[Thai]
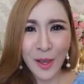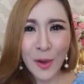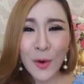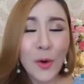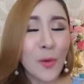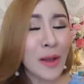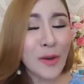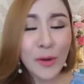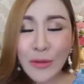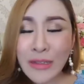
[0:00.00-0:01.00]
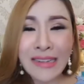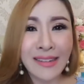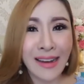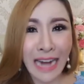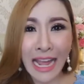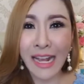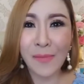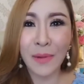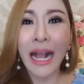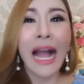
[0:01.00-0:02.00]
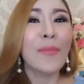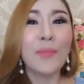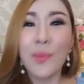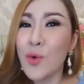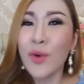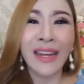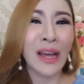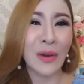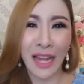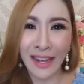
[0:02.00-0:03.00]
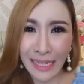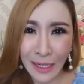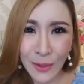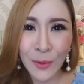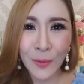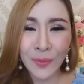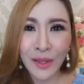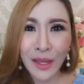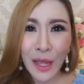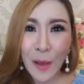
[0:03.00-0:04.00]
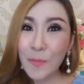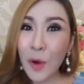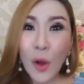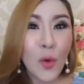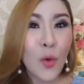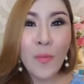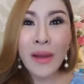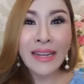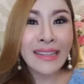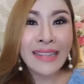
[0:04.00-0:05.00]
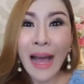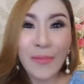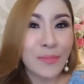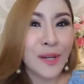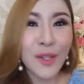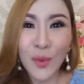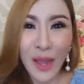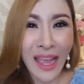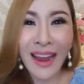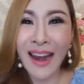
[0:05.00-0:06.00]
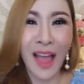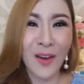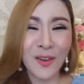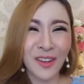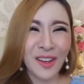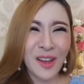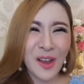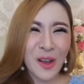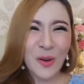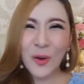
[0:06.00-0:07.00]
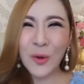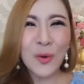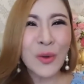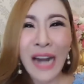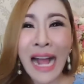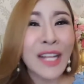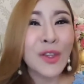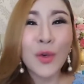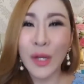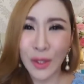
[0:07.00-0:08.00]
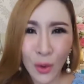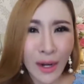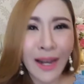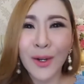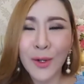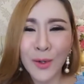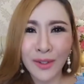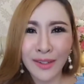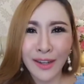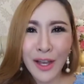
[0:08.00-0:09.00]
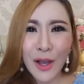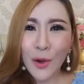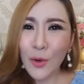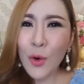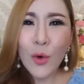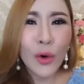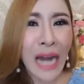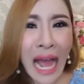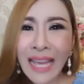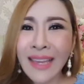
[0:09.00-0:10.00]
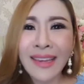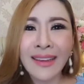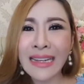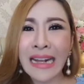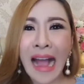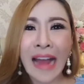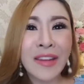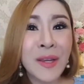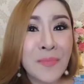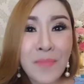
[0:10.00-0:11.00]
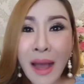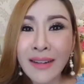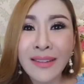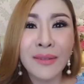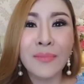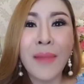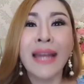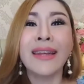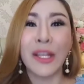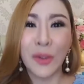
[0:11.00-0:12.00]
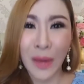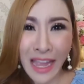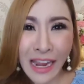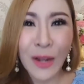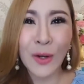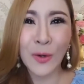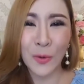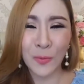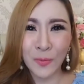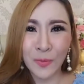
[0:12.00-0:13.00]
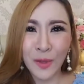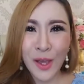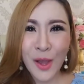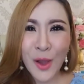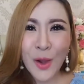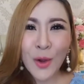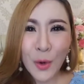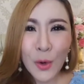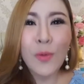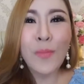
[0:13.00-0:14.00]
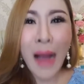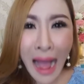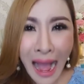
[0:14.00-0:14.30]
ครูไม่รู้สึกอะไรกับคำพูดเหล่านั้นเลยลูกเพราะครูไม่ได้ทำเพื่อตัวเองแล้วครูไร้ตัวตนแล้วลูกครูไร้การยึดมั่นถือมั่นในตัวเองแล้วลูกครูมา